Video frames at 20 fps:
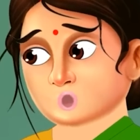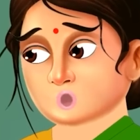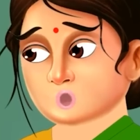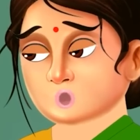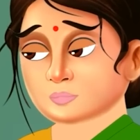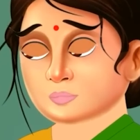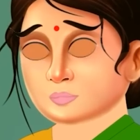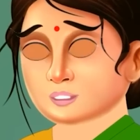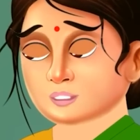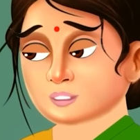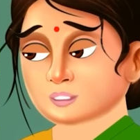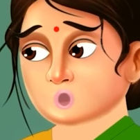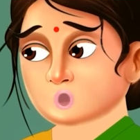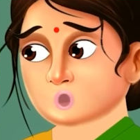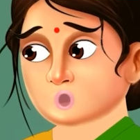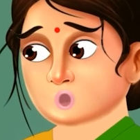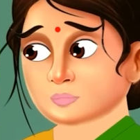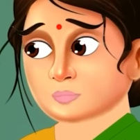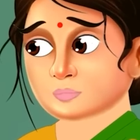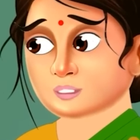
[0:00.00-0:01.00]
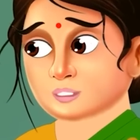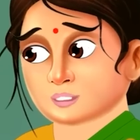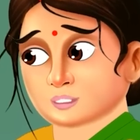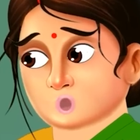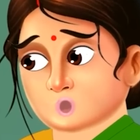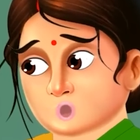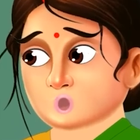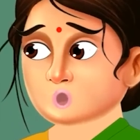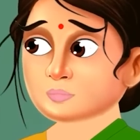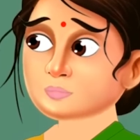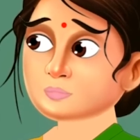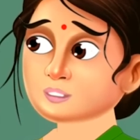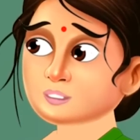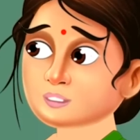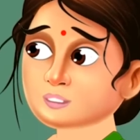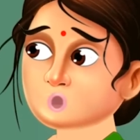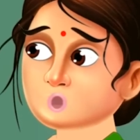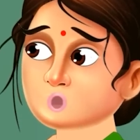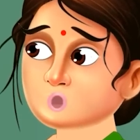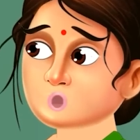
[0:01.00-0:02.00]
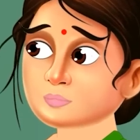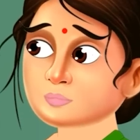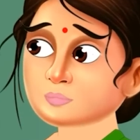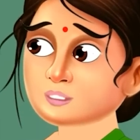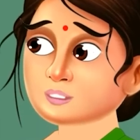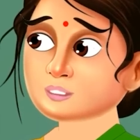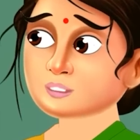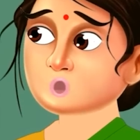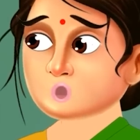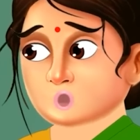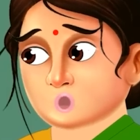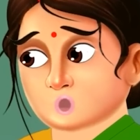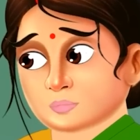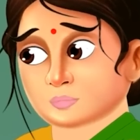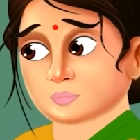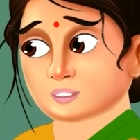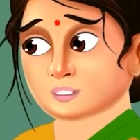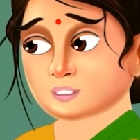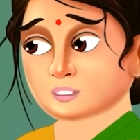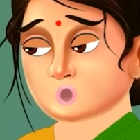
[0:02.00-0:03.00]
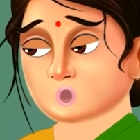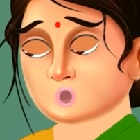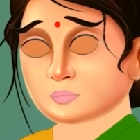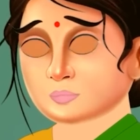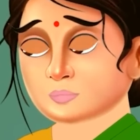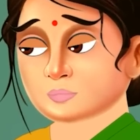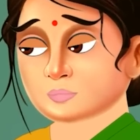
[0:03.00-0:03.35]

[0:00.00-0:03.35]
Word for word: अरे अरे ये सोने का हार मेरा है कहाँ ले जा रहे